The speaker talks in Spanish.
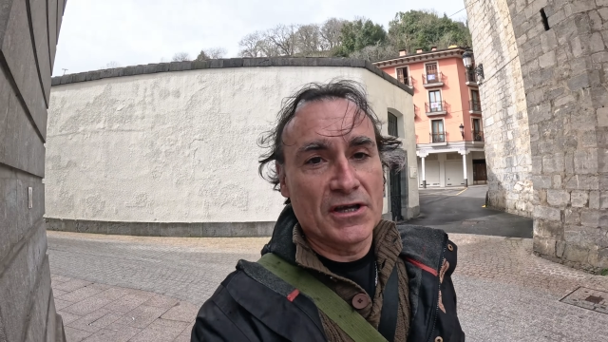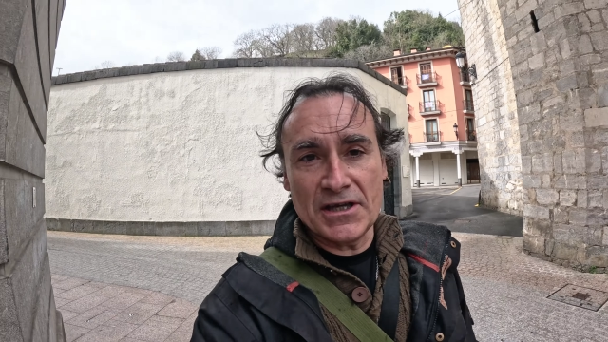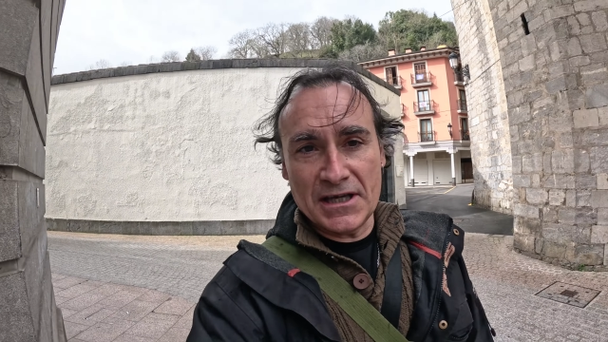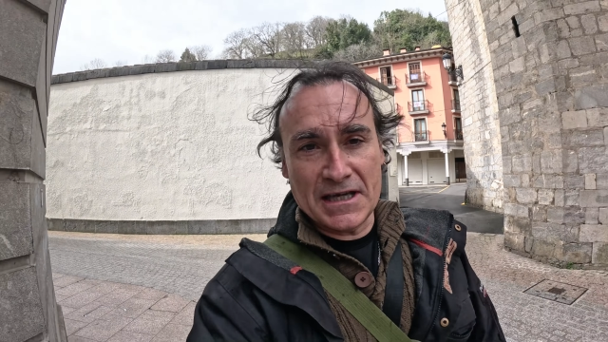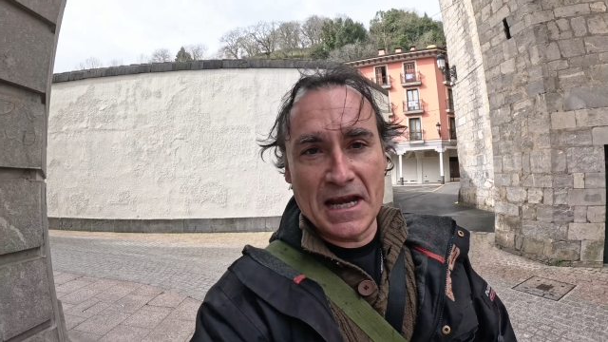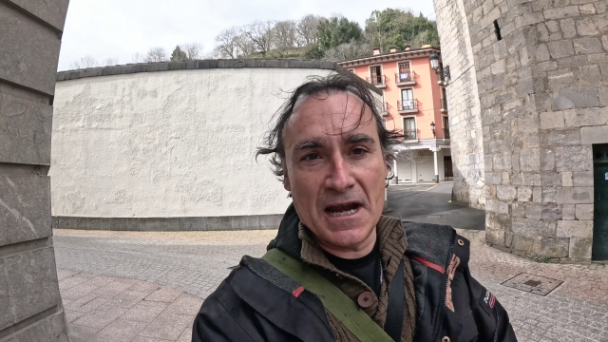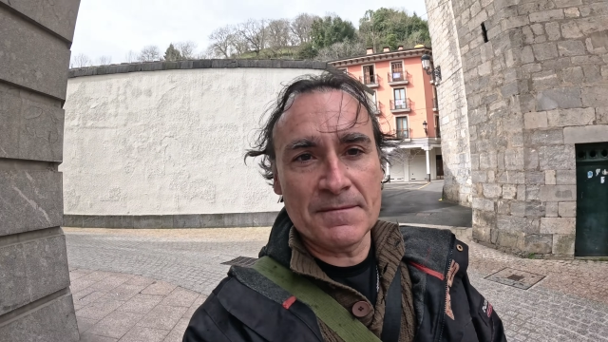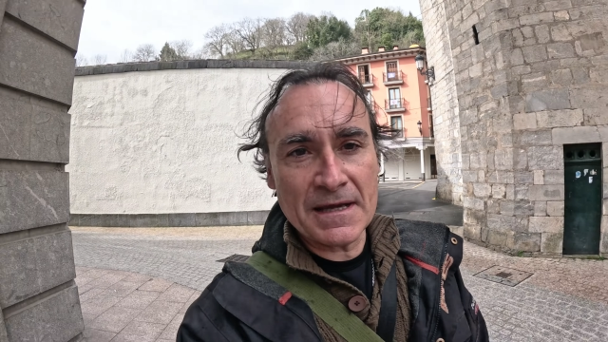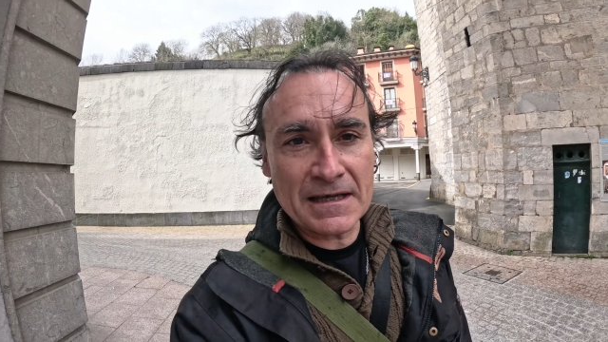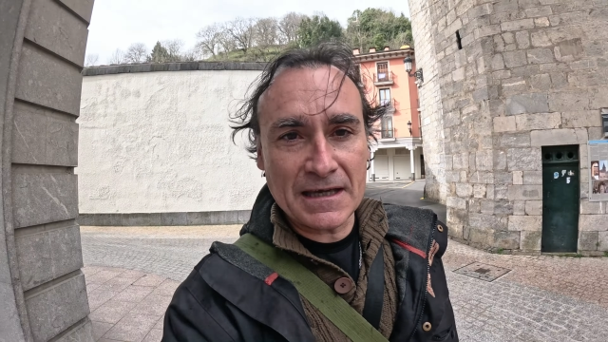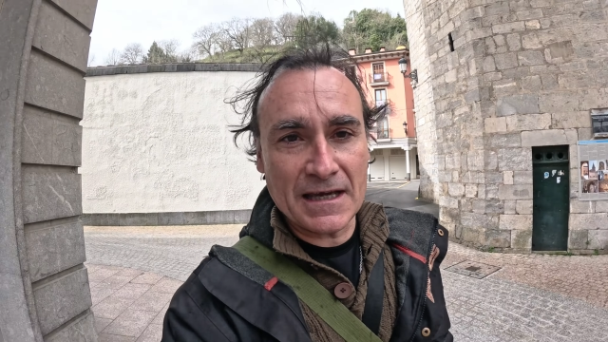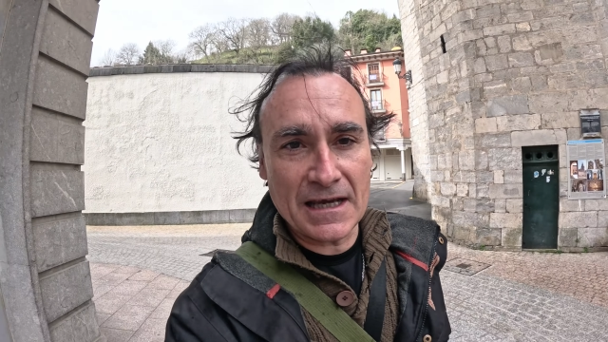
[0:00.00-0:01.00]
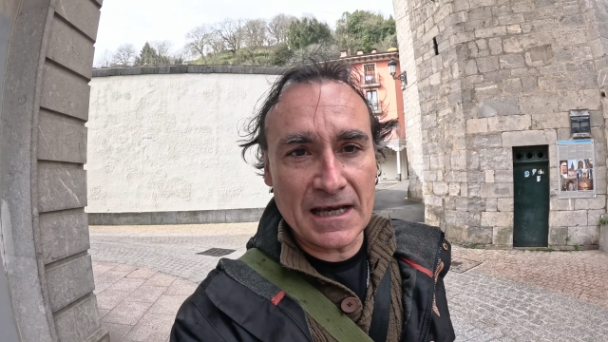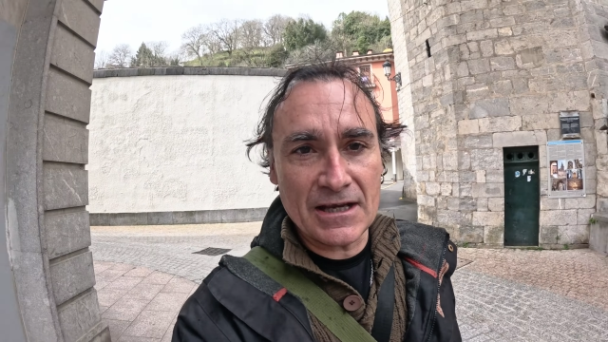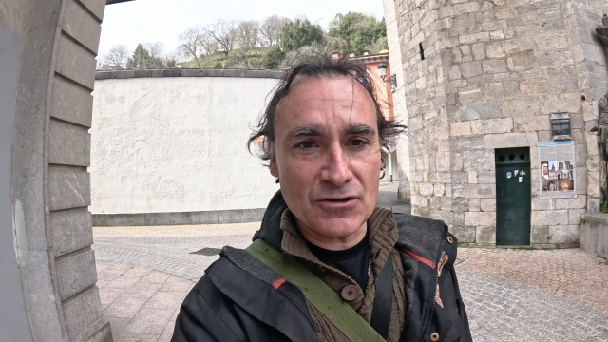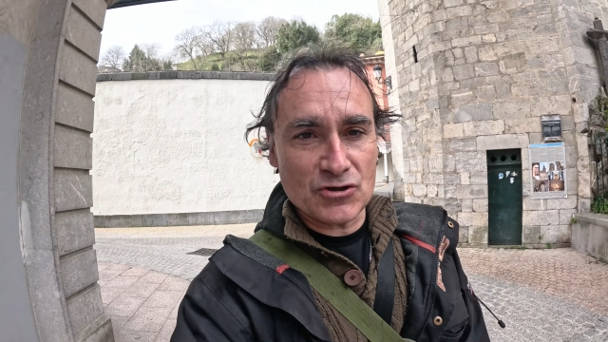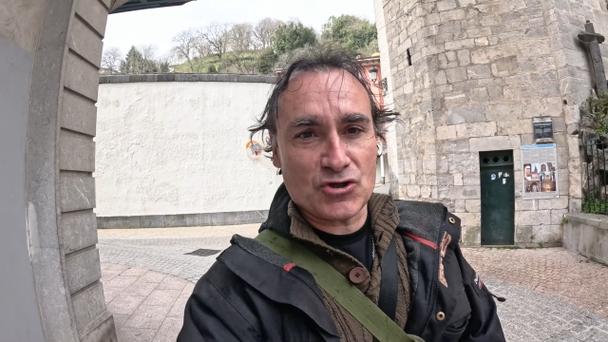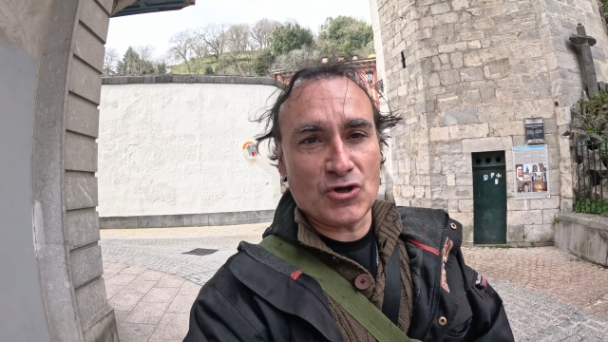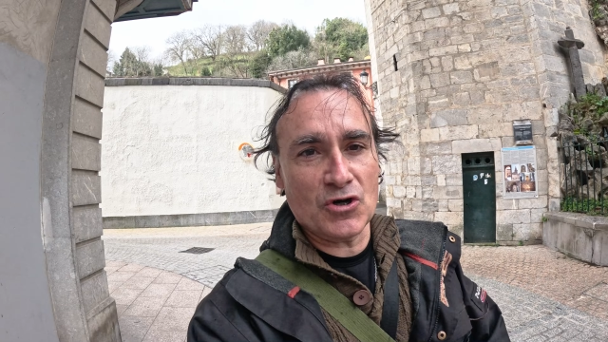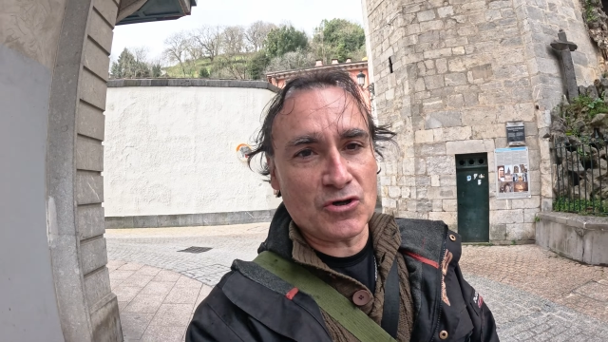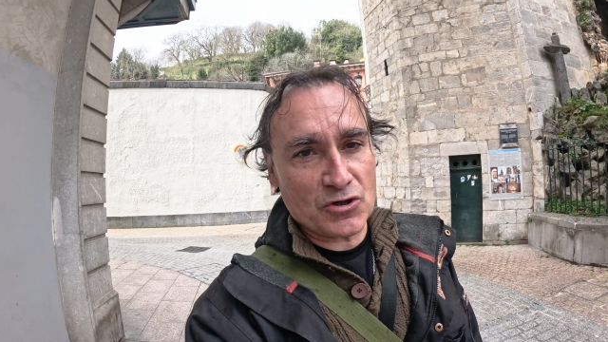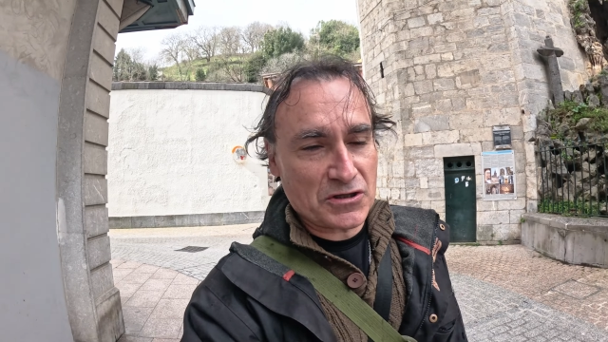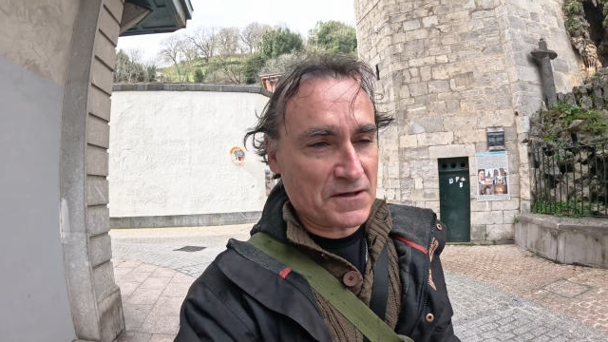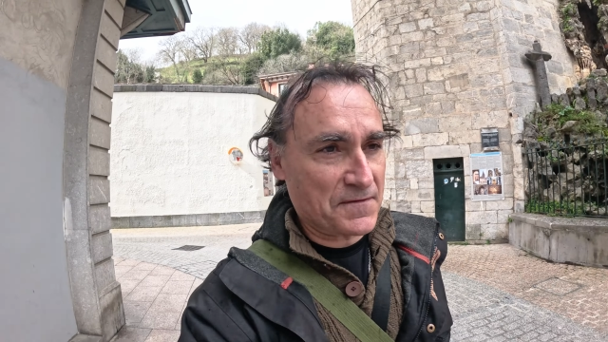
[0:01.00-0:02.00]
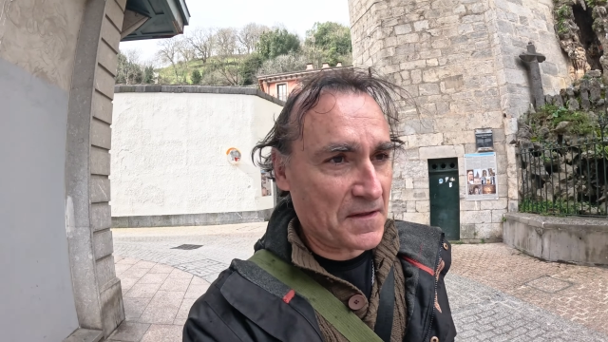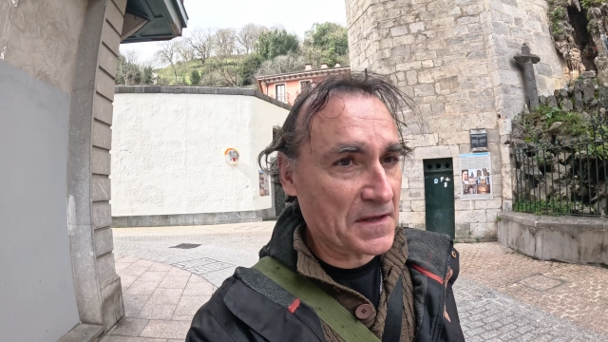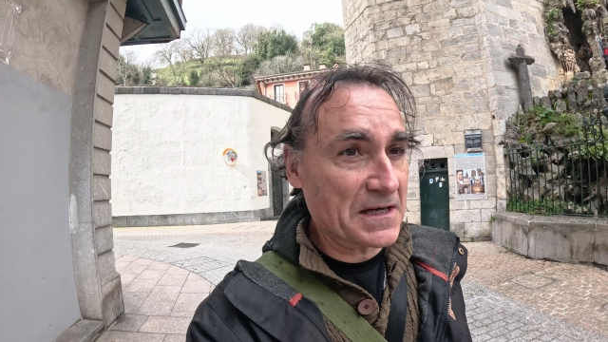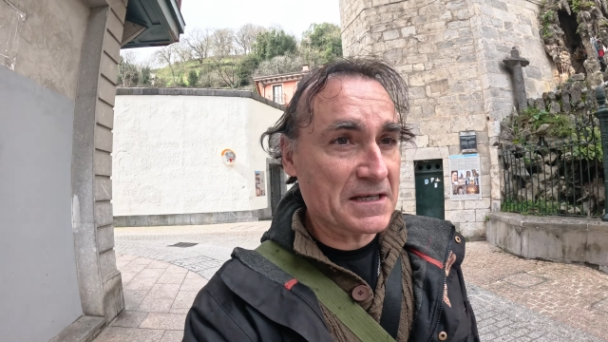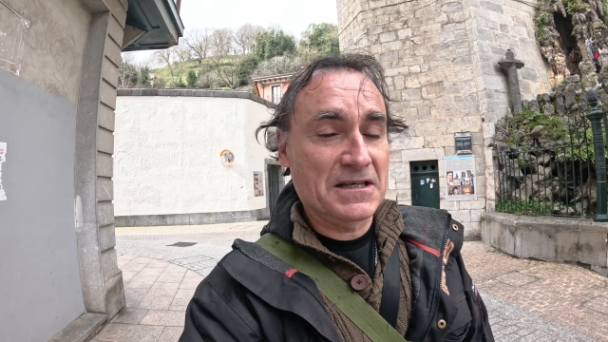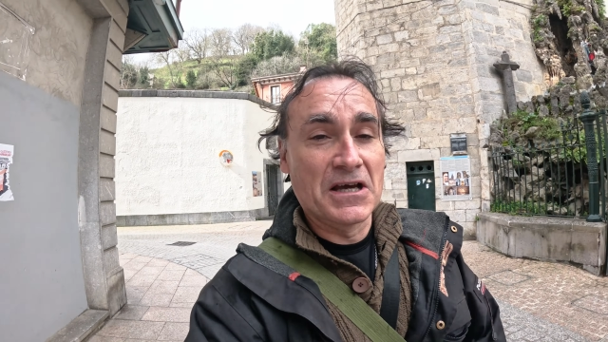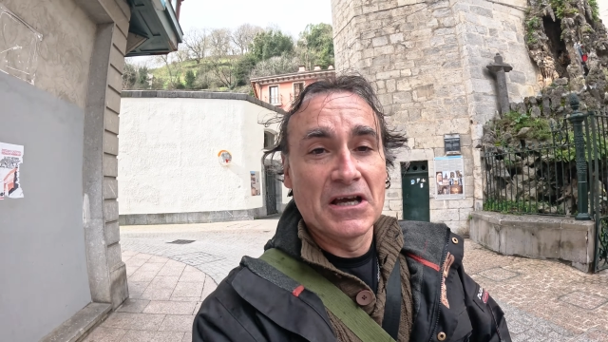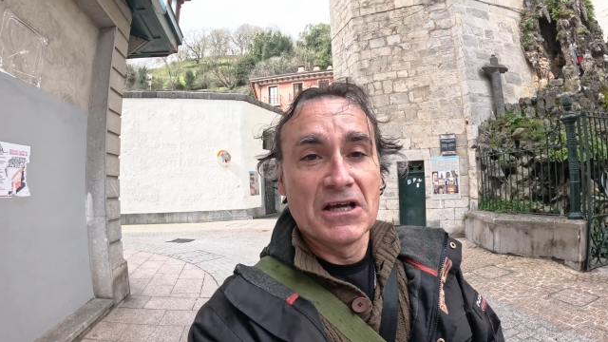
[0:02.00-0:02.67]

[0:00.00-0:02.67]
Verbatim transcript: Y créanme que no son cosas fáciles.